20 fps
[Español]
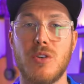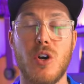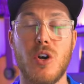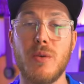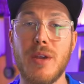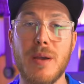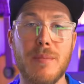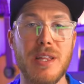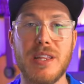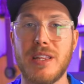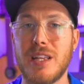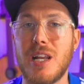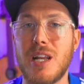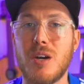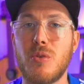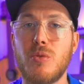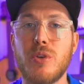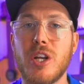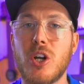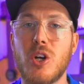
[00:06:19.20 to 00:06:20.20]
Obviamente la
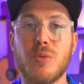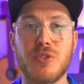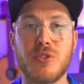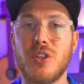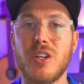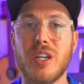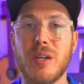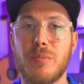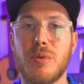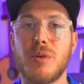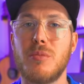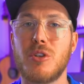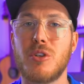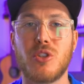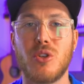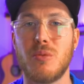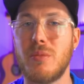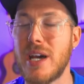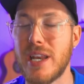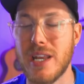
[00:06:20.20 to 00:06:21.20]
única opción que podemos
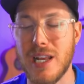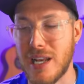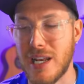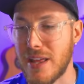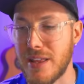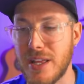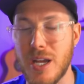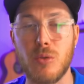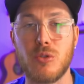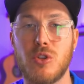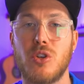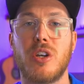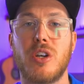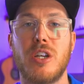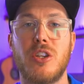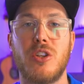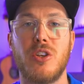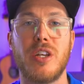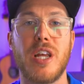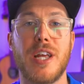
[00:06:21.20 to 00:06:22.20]
tomar es la de
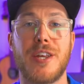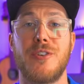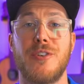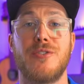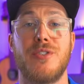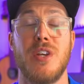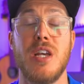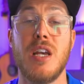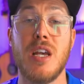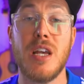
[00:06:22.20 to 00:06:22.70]
autogestionarnos